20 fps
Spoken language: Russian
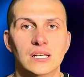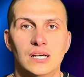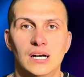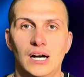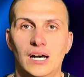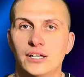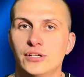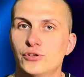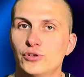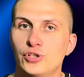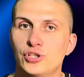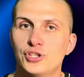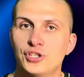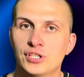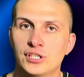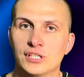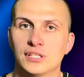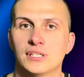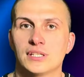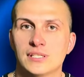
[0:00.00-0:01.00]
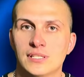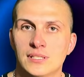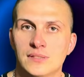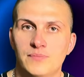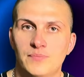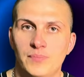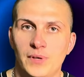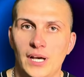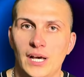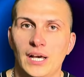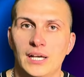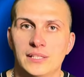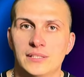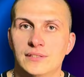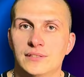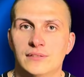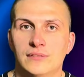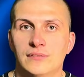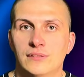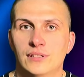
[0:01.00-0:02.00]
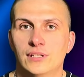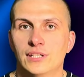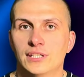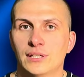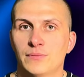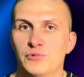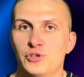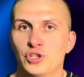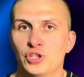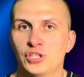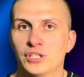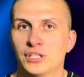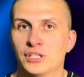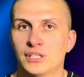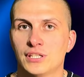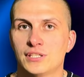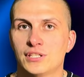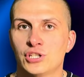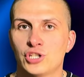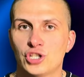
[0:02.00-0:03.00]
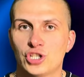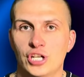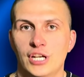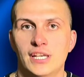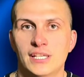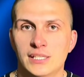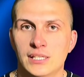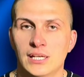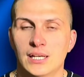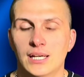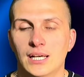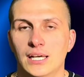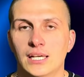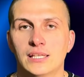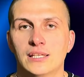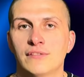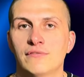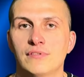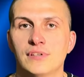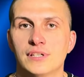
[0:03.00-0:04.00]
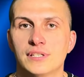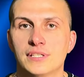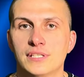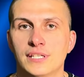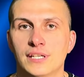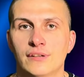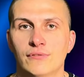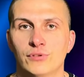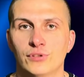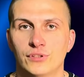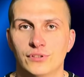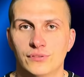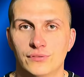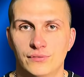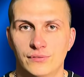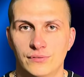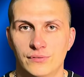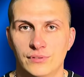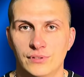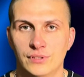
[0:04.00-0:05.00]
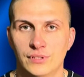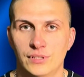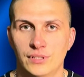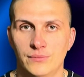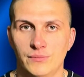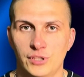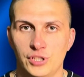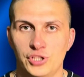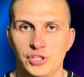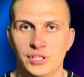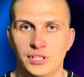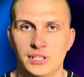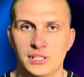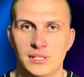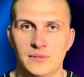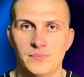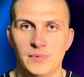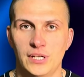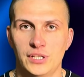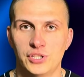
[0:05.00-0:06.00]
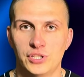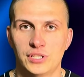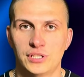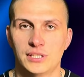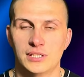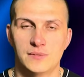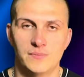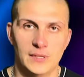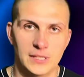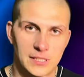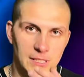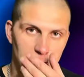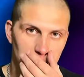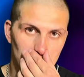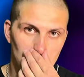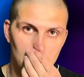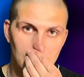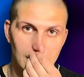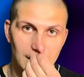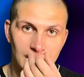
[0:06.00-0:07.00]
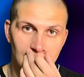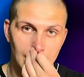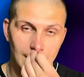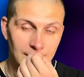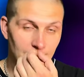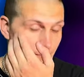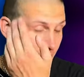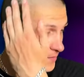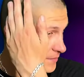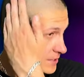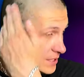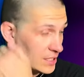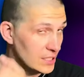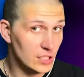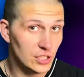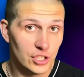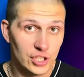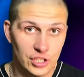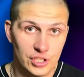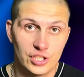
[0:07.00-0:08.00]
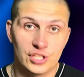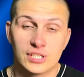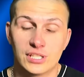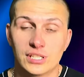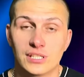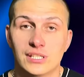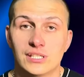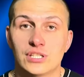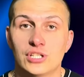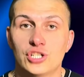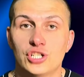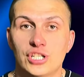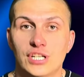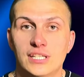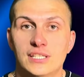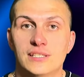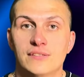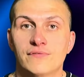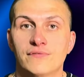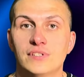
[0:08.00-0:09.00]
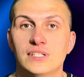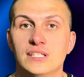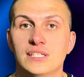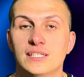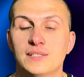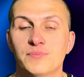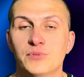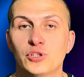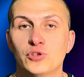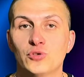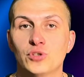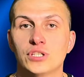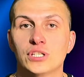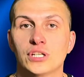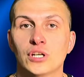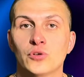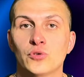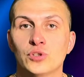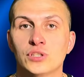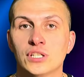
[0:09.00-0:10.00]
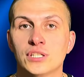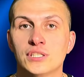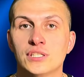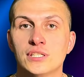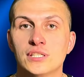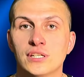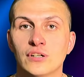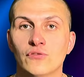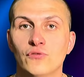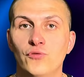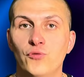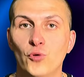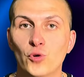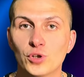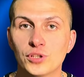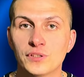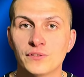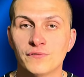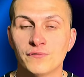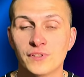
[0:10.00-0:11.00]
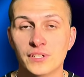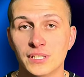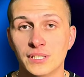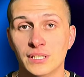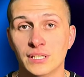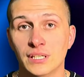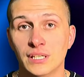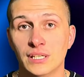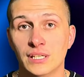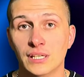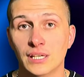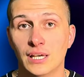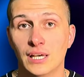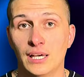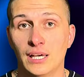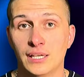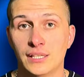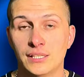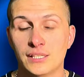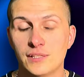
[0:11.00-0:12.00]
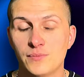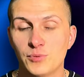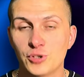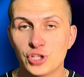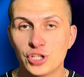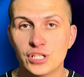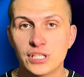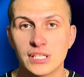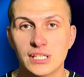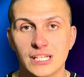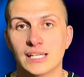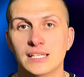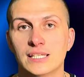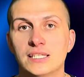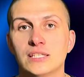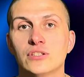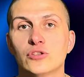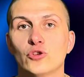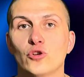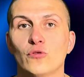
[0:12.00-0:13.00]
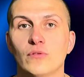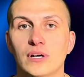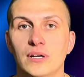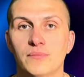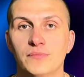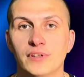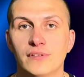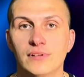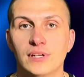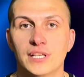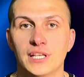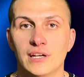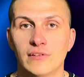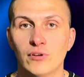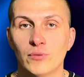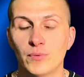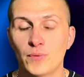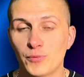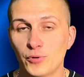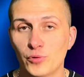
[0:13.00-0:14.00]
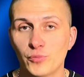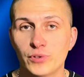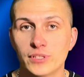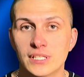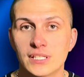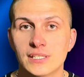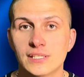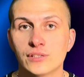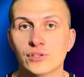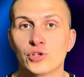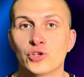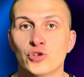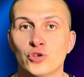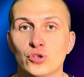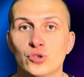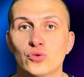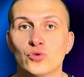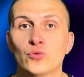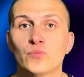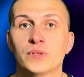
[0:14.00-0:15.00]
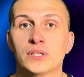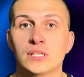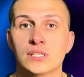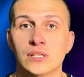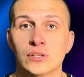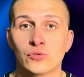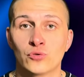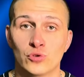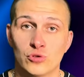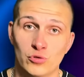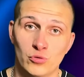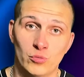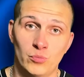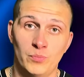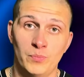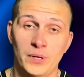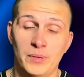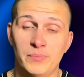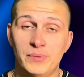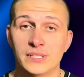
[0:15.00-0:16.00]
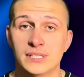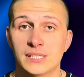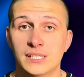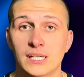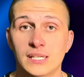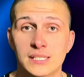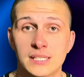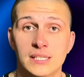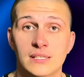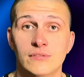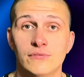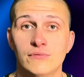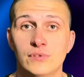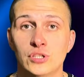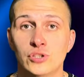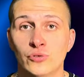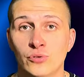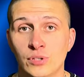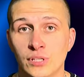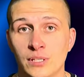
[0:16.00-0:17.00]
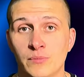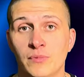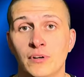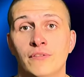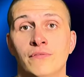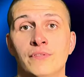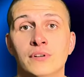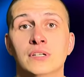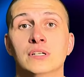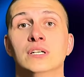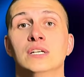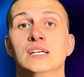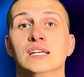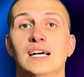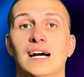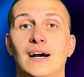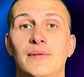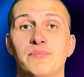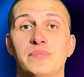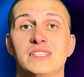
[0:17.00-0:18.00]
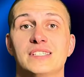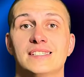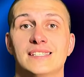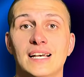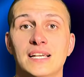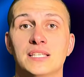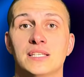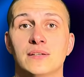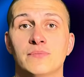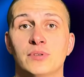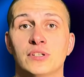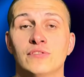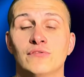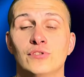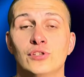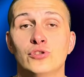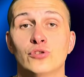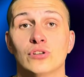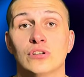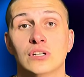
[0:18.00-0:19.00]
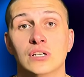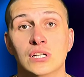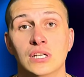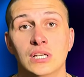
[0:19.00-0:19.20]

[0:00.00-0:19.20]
iOS 14.5 или там 14.6 какая-то версия, вот именно 14.5, 14.5.1, или же 14.6, вы испытываете какой-то дискомфорт, вы э, не спешите катить новое обновление. Вы попробуйте сделать жесткую перезагрузку по подсказке видео, либо в описании под видео.